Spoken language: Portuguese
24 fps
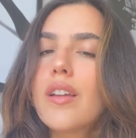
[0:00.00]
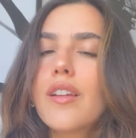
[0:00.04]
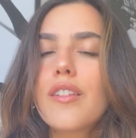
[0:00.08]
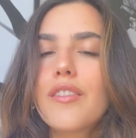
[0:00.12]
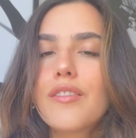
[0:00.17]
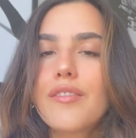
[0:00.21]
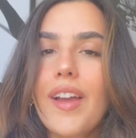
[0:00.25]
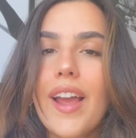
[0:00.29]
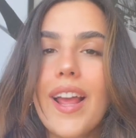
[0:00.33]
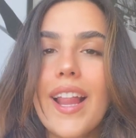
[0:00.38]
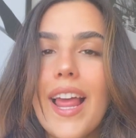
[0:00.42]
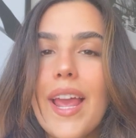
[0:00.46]

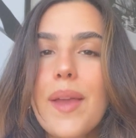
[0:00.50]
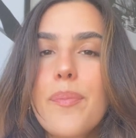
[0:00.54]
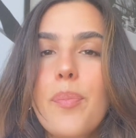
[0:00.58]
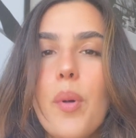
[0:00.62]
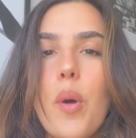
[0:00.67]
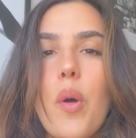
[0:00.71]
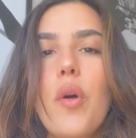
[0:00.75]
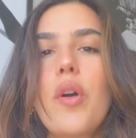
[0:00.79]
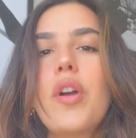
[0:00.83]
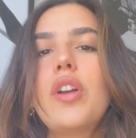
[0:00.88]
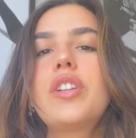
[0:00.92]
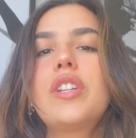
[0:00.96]
Vai lá e
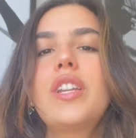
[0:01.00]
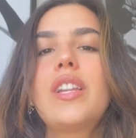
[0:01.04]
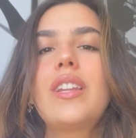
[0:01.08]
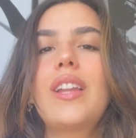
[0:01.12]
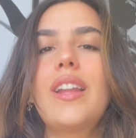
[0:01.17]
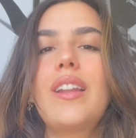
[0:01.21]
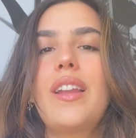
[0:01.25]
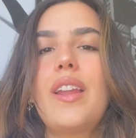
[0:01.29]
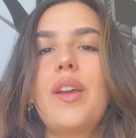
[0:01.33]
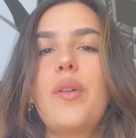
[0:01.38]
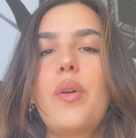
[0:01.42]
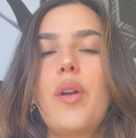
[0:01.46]
posta,
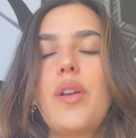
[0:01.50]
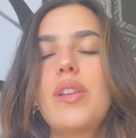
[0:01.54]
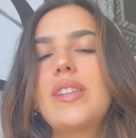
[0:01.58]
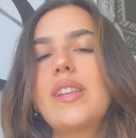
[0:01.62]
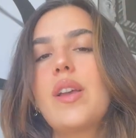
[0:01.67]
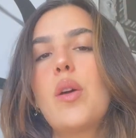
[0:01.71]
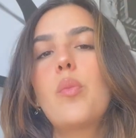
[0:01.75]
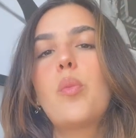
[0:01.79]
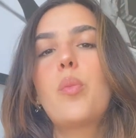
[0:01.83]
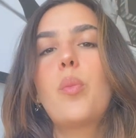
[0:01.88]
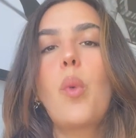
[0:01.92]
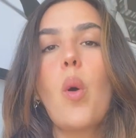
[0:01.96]
entendeu? Esse
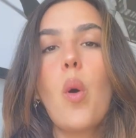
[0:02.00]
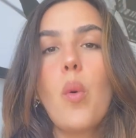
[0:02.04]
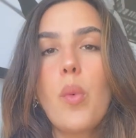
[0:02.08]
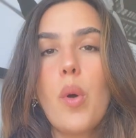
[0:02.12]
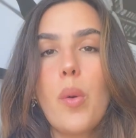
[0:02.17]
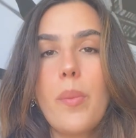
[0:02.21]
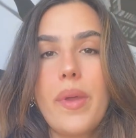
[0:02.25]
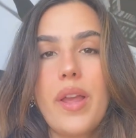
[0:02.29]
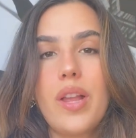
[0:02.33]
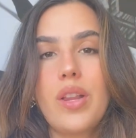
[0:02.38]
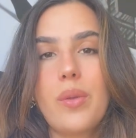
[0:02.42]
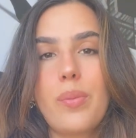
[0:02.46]
é um bom
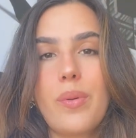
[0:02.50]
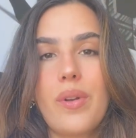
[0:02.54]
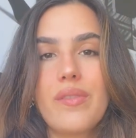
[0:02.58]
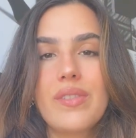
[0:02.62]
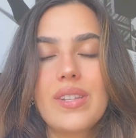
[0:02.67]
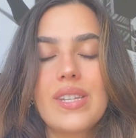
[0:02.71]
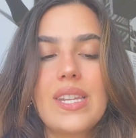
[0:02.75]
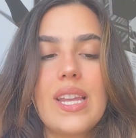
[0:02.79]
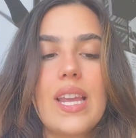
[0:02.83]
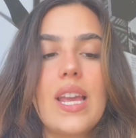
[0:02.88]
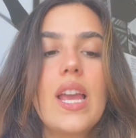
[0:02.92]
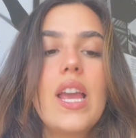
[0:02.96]
momento para
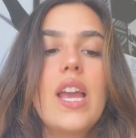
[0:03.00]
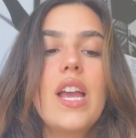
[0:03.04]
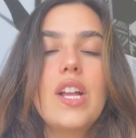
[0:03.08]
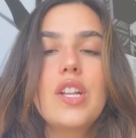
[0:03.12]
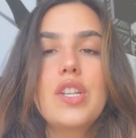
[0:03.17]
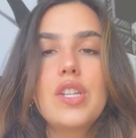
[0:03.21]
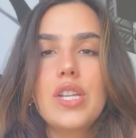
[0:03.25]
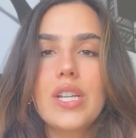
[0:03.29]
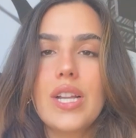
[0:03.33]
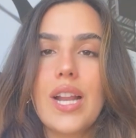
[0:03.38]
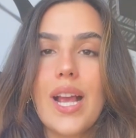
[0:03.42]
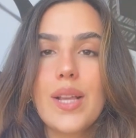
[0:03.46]
você
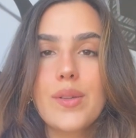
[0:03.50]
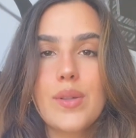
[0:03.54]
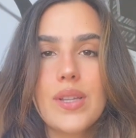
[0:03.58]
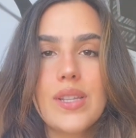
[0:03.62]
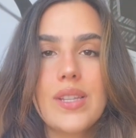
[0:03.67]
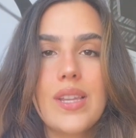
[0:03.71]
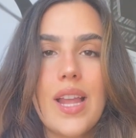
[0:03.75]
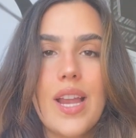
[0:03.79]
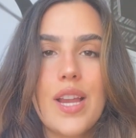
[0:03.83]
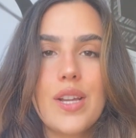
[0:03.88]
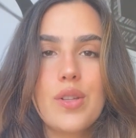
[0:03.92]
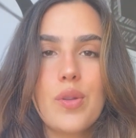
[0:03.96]
tirar suas
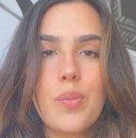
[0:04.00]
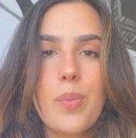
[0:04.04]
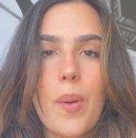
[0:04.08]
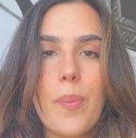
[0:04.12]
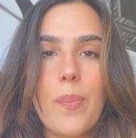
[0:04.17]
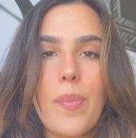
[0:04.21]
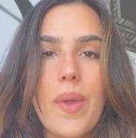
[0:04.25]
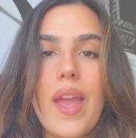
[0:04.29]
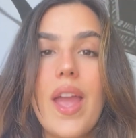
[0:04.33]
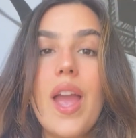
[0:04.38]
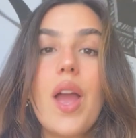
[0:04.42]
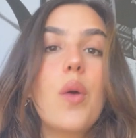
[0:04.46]
ideias do
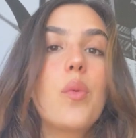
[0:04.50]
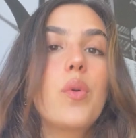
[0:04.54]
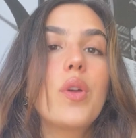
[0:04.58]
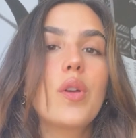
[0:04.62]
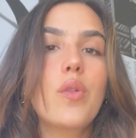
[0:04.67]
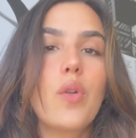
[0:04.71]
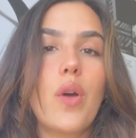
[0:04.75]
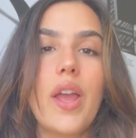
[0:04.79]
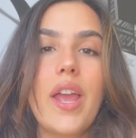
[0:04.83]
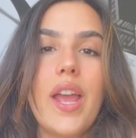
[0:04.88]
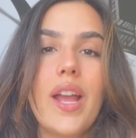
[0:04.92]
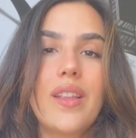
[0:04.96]
papel e
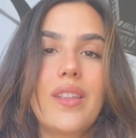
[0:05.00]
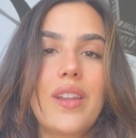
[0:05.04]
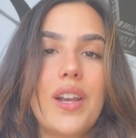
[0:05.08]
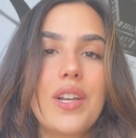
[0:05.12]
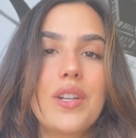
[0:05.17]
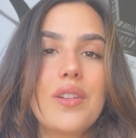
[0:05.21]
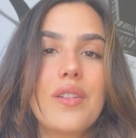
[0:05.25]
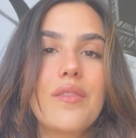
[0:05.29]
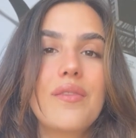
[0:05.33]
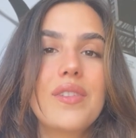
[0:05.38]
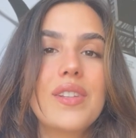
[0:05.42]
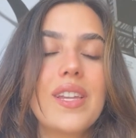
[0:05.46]
correr
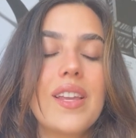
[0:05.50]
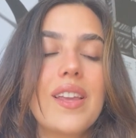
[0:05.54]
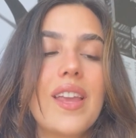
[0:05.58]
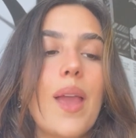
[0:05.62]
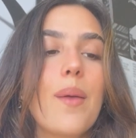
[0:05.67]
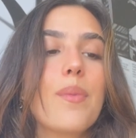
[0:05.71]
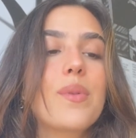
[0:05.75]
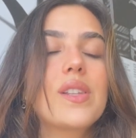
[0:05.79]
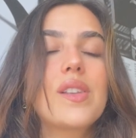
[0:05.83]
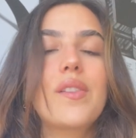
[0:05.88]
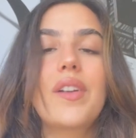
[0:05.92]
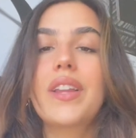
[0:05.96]
atrás do que você quer,
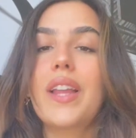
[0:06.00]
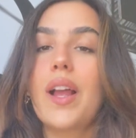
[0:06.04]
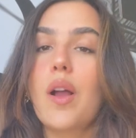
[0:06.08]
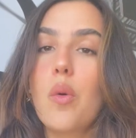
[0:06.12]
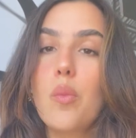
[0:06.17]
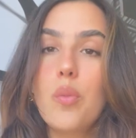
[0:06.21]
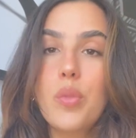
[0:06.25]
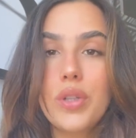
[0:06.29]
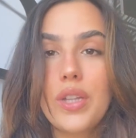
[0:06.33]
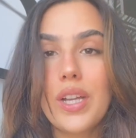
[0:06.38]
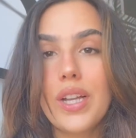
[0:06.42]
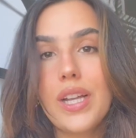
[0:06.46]
porque você vai estar com
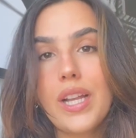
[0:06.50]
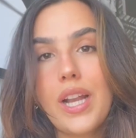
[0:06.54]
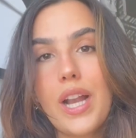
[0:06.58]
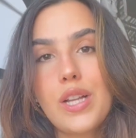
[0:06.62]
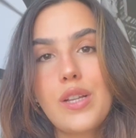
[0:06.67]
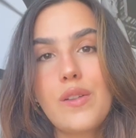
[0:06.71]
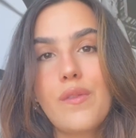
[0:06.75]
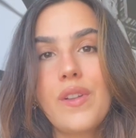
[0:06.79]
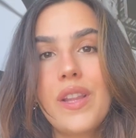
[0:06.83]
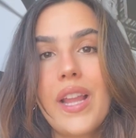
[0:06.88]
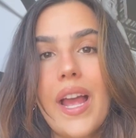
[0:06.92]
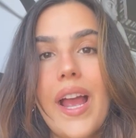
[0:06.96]
muita
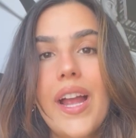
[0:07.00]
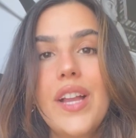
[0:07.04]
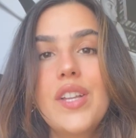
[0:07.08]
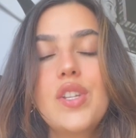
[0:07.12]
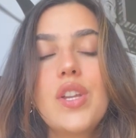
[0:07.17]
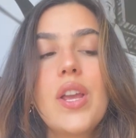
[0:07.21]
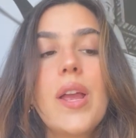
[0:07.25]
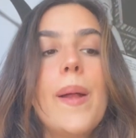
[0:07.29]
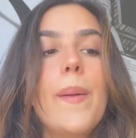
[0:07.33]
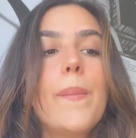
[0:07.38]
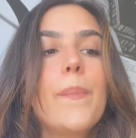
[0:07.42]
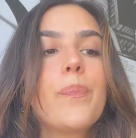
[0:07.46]

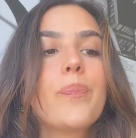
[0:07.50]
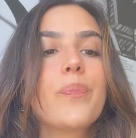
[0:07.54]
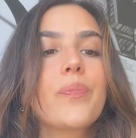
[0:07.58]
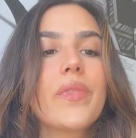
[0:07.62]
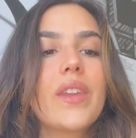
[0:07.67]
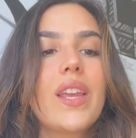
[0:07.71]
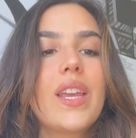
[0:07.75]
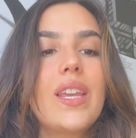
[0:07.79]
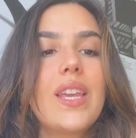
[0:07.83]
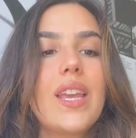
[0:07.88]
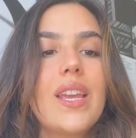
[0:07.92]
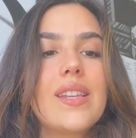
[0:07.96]
criatividade
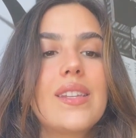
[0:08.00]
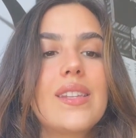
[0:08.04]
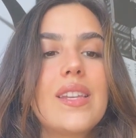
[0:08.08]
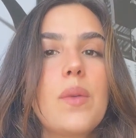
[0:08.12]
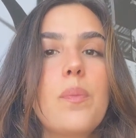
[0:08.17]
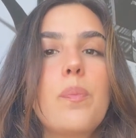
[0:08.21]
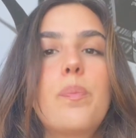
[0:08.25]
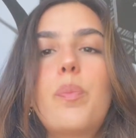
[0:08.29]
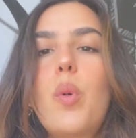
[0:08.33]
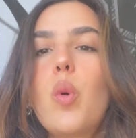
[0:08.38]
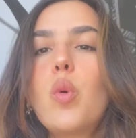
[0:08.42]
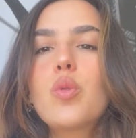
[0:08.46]
e esse
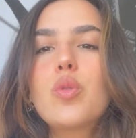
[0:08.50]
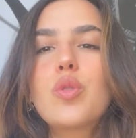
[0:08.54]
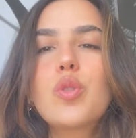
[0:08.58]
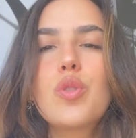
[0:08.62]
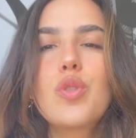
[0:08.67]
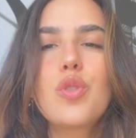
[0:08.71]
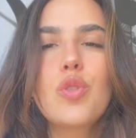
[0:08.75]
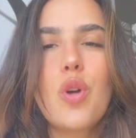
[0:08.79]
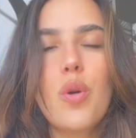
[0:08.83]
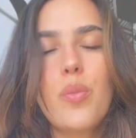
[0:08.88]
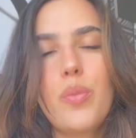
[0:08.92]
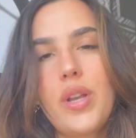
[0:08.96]
impulso
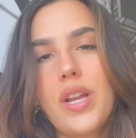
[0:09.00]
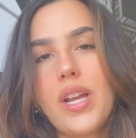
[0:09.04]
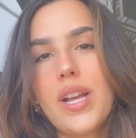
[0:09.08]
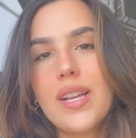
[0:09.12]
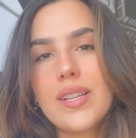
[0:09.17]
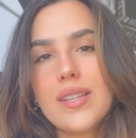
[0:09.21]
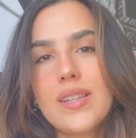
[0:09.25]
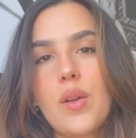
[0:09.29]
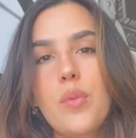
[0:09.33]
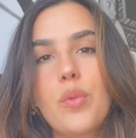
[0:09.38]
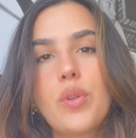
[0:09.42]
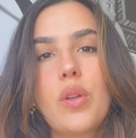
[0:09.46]
de
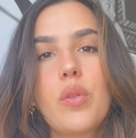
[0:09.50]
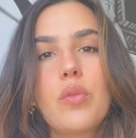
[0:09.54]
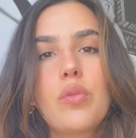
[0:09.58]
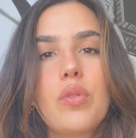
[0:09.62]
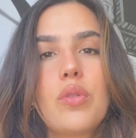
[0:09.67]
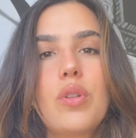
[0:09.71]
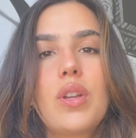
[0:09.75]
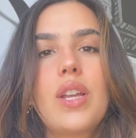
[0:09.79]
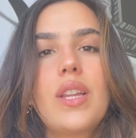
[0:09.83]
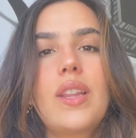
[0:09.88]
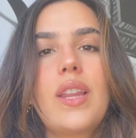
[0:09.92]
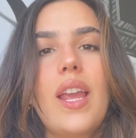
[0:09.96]
comunicação. Então
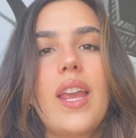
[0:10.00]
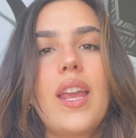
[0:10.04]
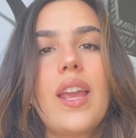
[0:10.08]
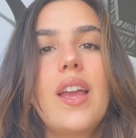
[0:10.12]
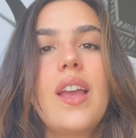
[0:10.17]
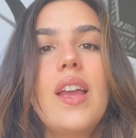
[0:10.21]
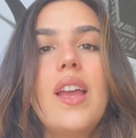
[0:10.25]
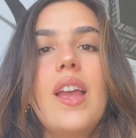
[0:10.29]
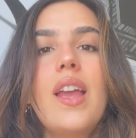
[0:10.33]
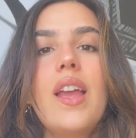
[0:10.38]
tudo que tenha